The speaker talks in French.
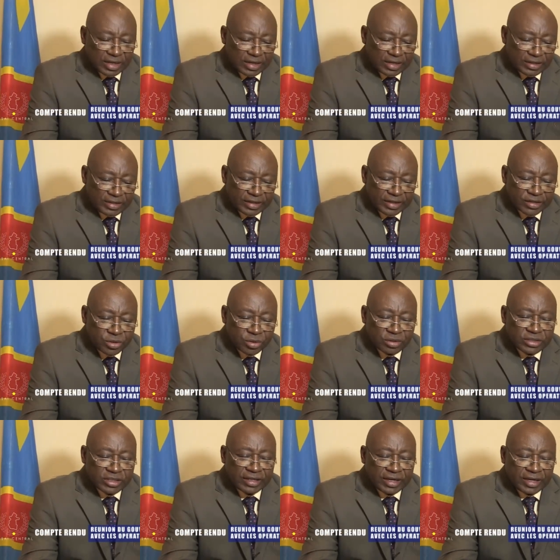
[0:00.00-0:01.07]
à la
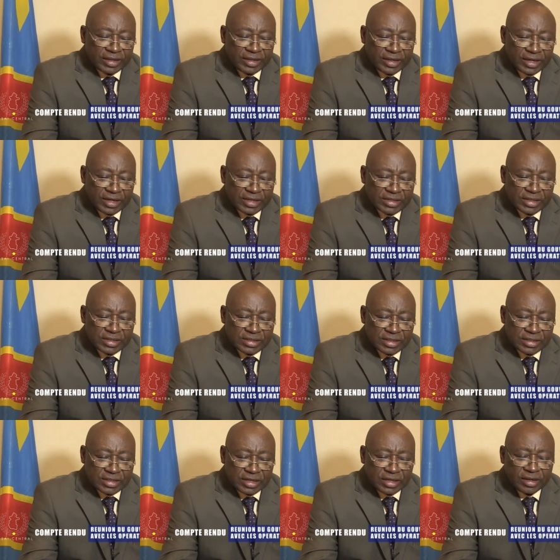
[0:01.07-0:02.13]
direction générale de la
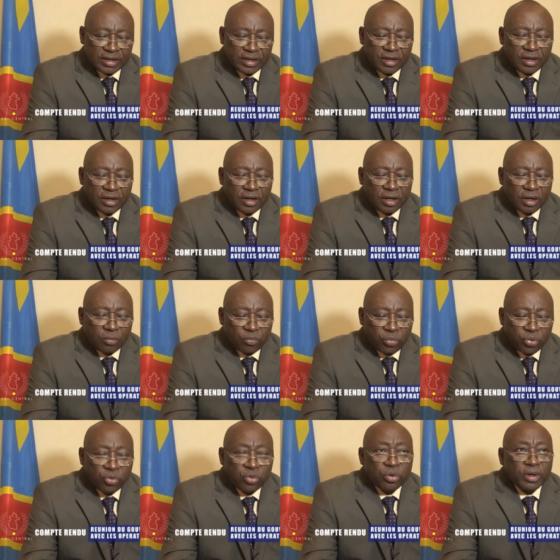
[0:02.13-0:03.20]
SNCC
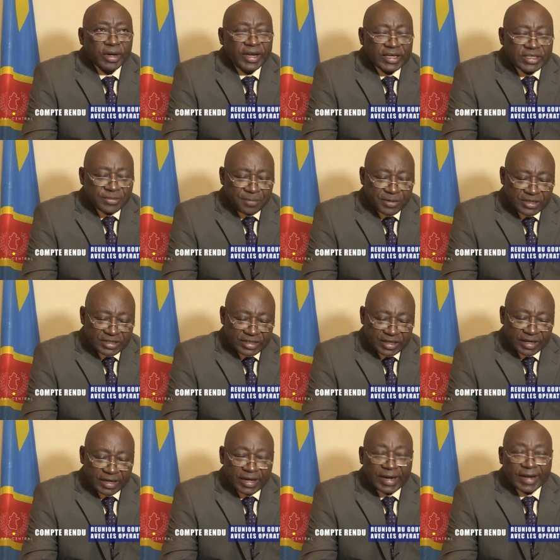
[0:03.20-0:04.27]
pour
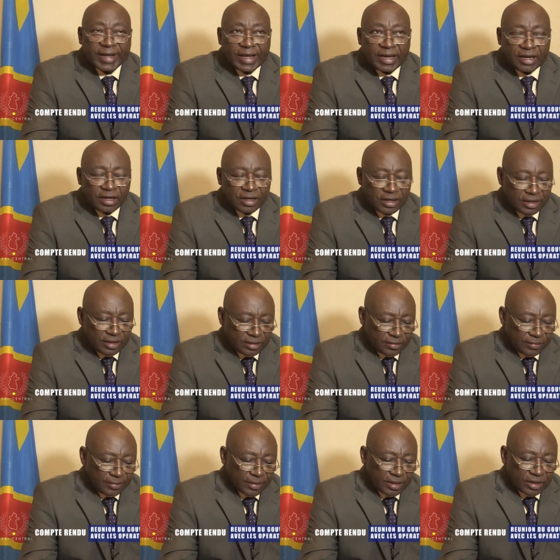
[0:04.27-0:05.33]
expédier à Kananga
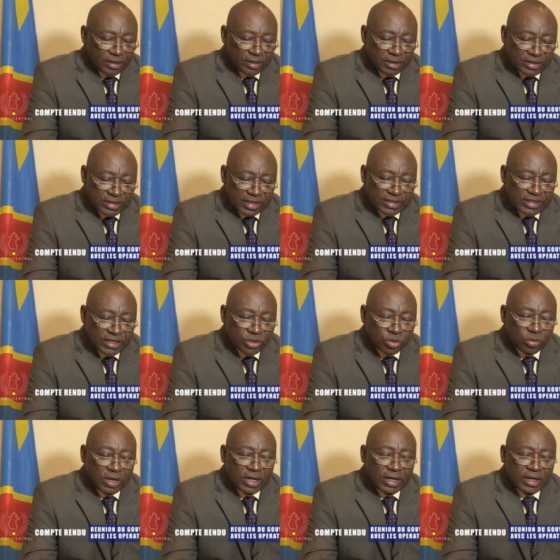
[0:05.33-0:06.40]
des
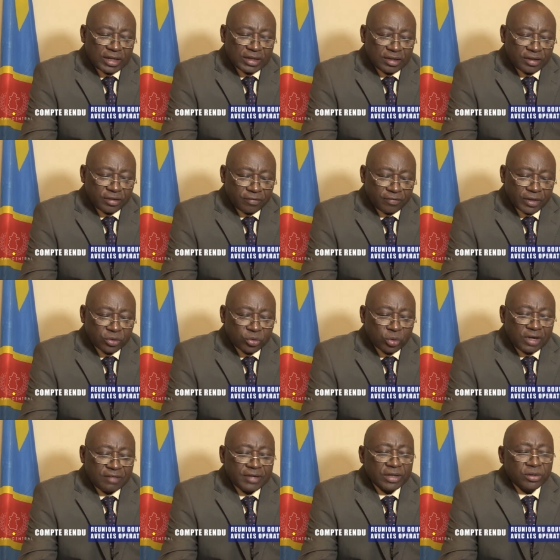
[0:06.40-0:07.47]
accessoires de
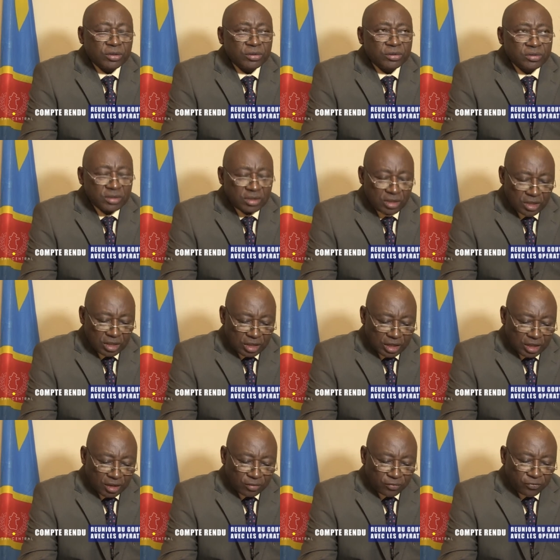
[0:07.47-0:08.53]
23 wagons
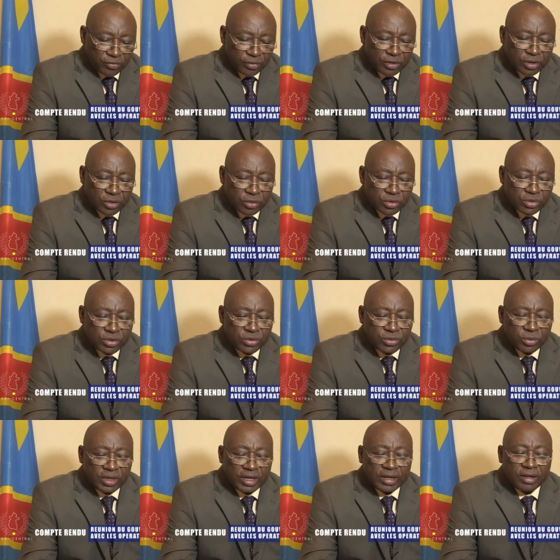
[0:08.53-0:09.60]
en vue de
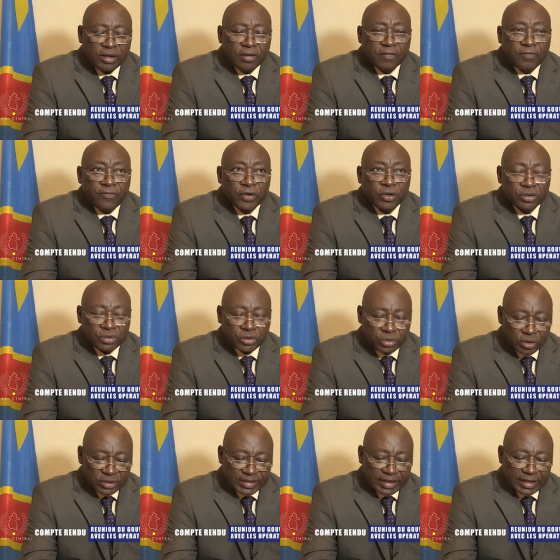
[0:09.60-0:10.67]
constituer une flotte
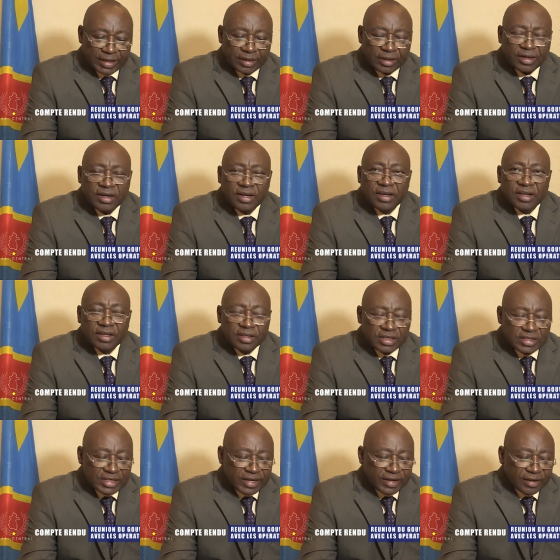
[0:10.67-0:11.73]
totale
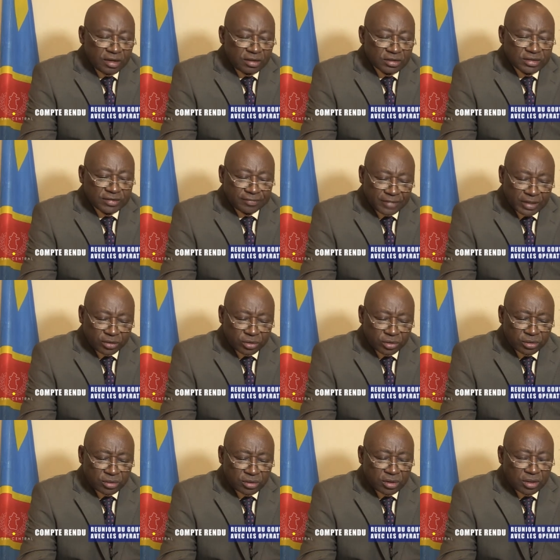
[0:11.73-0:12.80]
de 50 wagons